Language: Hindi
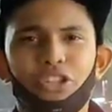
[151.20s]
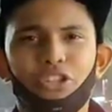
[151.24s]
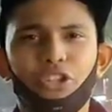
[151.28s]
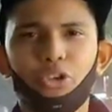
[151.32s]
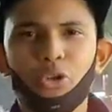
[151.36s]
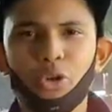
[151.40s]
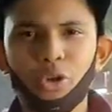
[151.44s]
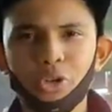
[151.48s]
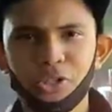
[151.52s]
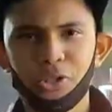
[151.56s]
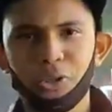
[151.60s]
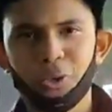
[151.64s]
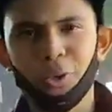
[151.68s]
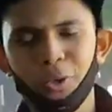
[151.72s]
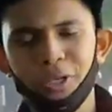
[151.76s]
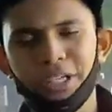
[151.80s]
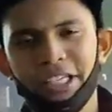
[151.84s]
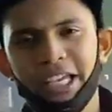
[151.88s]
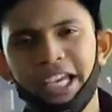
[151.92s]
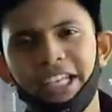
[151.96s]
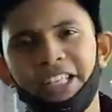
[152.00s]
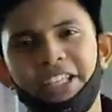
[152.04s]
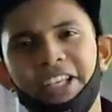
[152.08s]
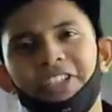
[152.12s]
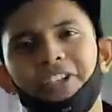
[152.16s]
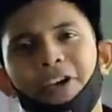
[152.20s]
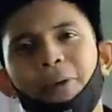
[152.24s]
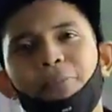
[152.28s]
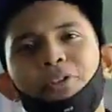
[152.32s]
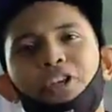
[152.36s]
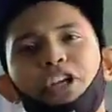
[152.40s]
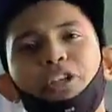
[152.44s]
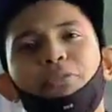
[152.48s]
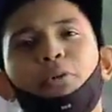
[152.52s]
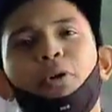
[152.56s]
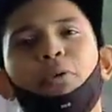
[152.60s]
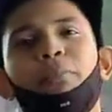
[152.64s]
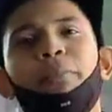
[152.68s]
तो दोस्तों ये थी
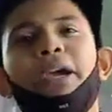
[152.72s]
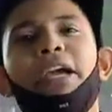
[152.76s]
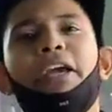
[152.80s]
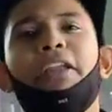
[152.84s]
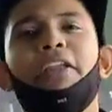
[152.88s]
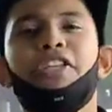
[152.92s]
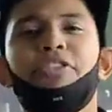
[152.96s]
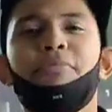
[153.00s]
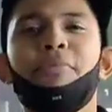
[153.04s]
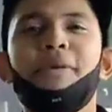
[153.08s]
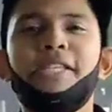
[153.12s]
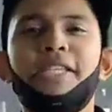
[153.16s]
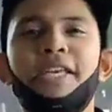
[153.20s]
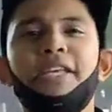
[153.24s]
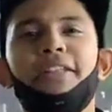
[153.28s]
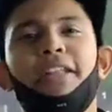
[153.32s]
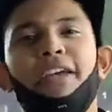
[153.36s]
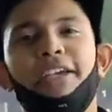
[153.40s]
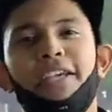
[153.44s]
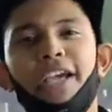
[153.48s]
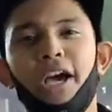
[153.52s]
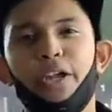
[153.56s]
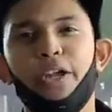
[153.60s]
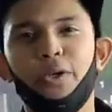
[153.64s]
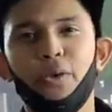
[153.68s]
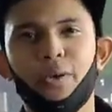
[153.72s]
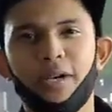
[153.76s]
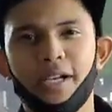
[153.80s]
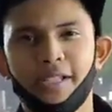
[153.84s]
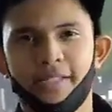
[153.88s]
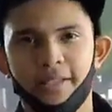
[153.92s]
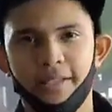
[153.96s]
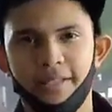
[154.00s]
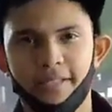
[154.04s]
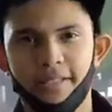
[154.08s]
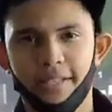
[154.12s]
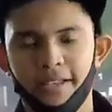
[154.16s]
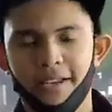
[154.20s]
जमशेदपुर में क्रिसमस की तैयारियों का
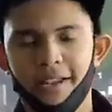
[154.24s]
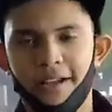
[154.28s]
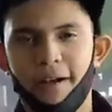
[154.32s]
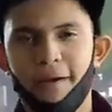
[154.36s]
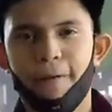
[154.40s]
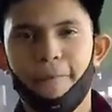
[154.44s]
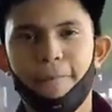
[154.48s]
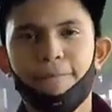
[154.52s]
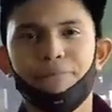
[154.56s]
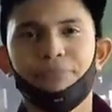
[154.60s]
सिलसिला